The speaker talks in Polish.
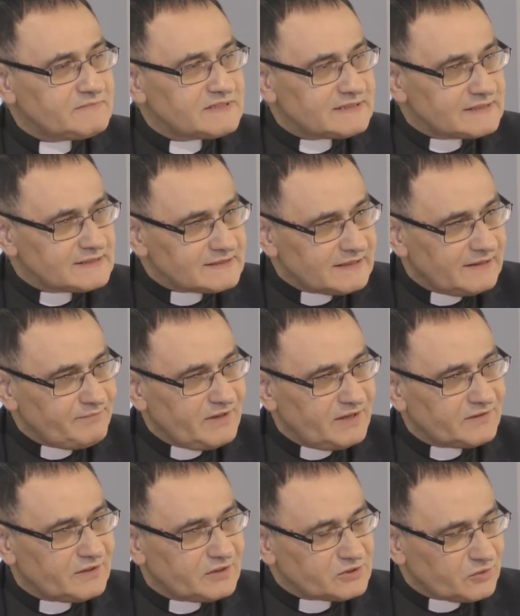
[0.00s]
systemie
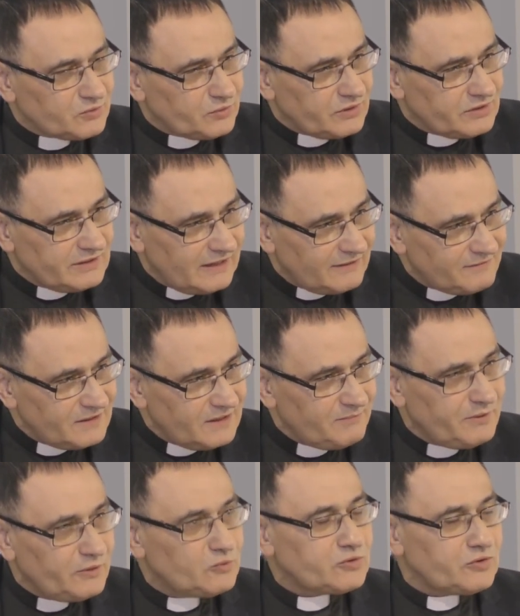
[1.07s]
też, który dawniej
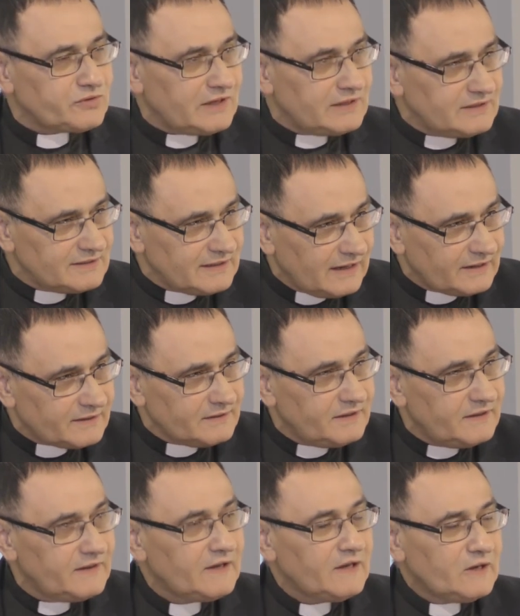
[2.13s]
był
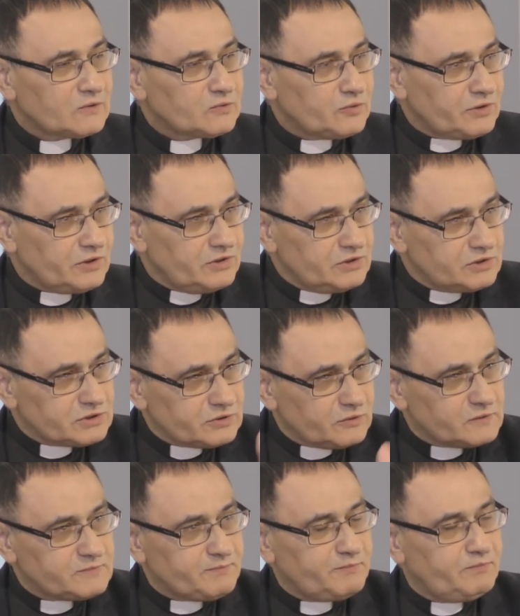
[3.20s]
totalitarny, który niszczą
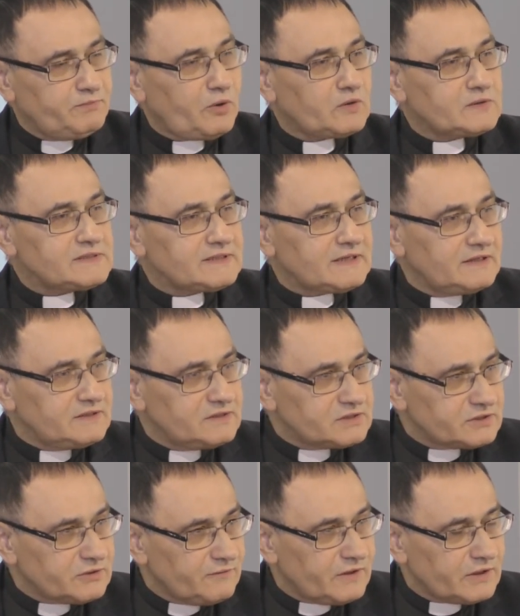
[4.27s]
Polskę,
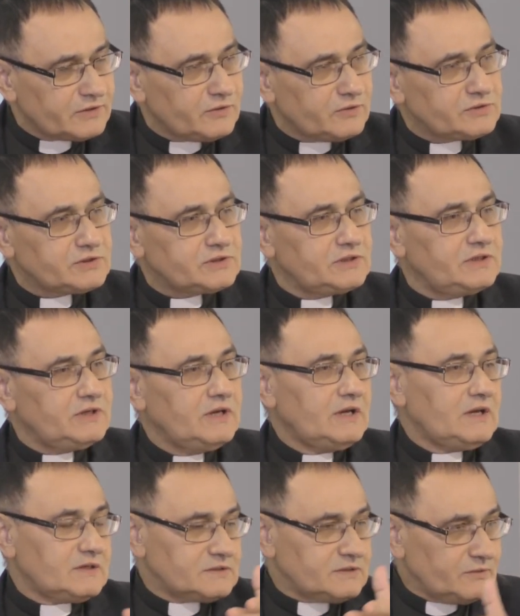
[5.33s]
niszczą wartości,
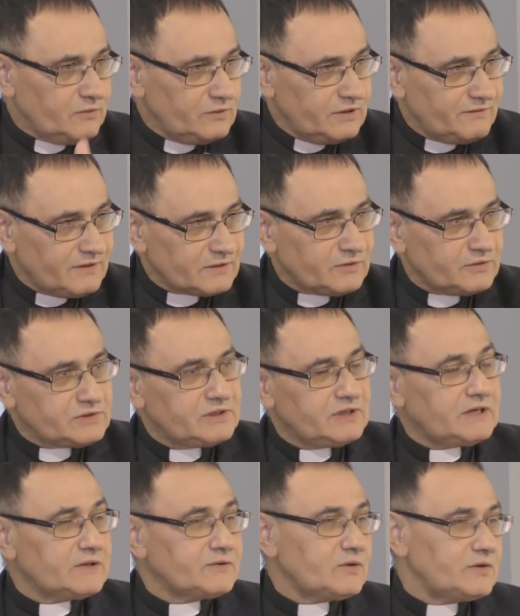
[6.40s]
szczególnie wartości Tylko
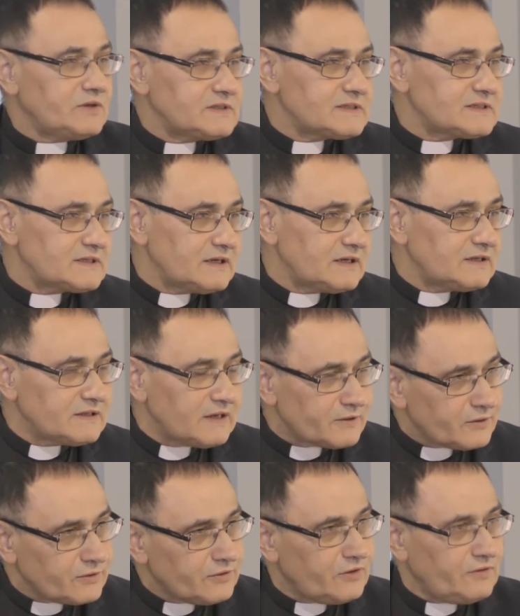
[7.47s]
innymi, meto
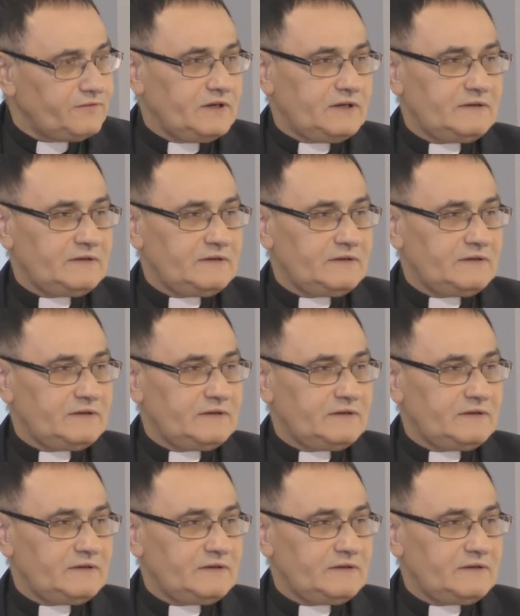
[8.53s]
narodowe.